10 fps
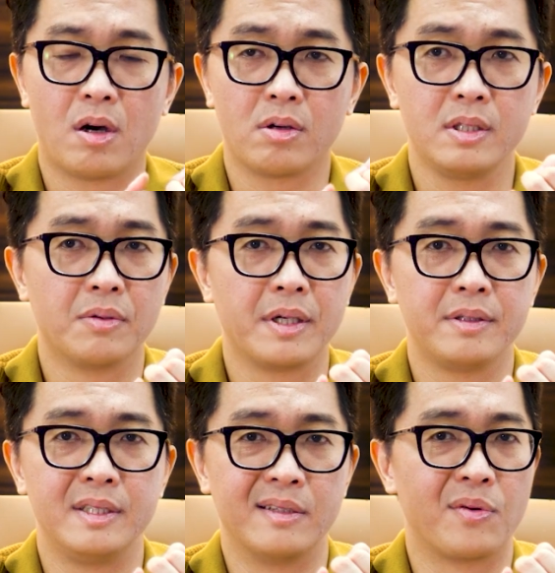đó nhiều khi
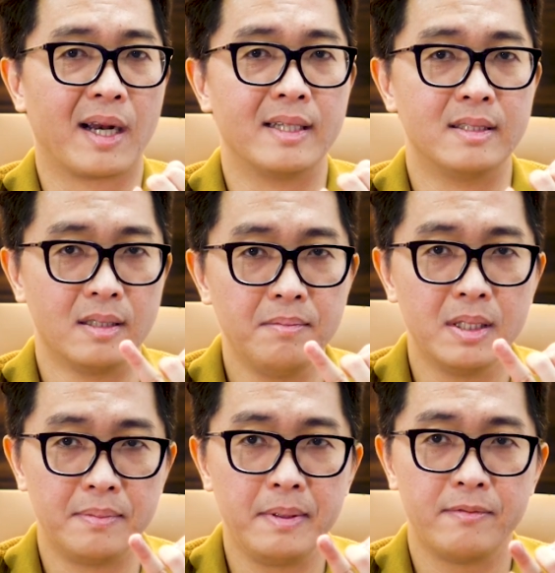nó chỉ khoảng là dưới
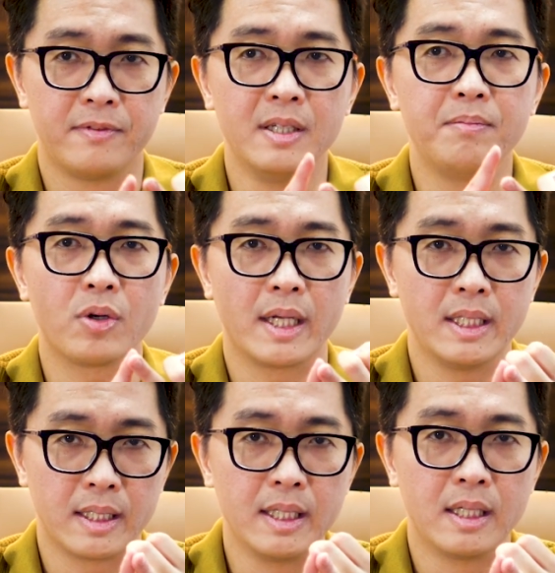10 pip với mỗi cái
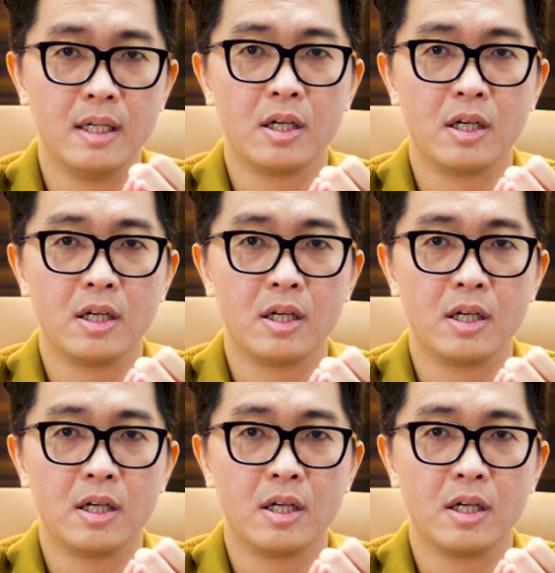nhận định